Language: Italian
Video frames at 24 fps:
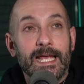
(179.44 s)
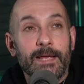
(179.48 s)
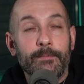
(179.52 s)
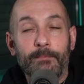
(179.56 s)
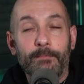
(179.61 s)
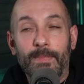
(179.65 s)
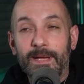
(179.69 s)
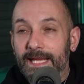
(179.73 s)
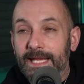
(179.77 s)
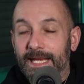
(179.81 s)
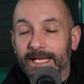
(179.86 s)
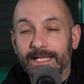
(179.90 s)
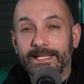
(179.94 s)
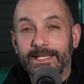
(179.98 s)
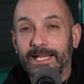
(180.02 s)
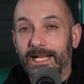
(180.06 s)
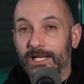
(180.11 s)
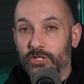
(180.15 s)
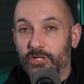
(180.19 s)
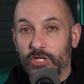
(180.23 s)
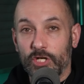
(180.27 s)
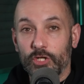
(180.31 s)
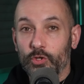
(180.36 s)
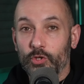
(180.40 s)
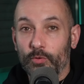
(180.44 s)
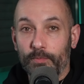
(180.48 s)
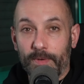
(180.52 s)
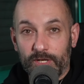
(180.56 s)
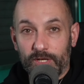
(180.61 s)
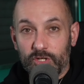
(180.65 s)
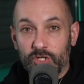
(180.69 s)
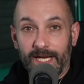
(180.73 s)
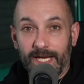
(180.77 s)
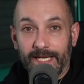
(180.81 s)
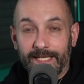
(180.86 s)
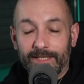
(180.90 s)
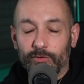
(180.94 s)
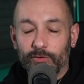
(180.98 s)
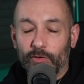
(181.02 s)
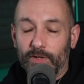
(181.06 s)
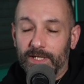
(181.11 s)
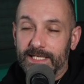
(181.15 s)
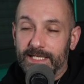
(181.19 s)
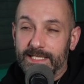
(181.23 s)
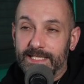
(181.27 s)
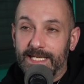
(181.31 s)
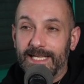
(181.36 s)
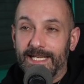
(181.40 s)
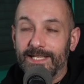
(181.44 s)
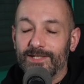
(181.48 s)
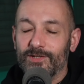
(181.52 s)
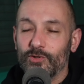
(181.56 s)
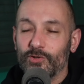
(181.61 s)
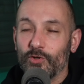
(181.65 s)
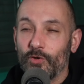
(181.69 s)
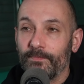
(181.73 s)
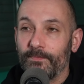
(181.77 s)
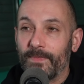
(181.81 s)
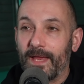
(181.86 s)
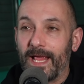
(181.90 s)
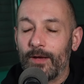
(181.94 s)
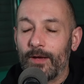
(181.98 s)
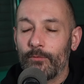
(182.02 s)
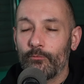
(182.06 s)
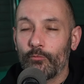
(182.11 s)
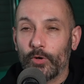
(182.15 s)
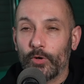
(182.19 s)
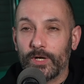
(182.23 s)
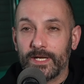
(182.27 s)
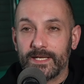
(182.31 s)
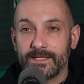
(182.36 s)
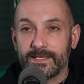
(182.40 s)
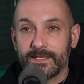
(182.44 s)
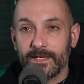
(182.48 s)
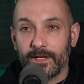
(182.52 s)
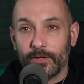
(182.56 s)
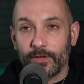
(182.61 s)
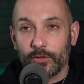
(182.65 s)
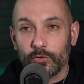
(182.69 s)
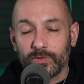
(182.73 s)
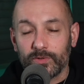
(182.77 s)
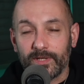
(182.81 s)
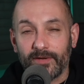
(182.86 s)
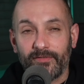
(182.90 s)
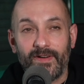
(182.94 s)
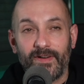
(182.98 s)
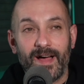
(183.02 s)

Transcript: ma niente al 100%, nel senso è un buon essere una tutta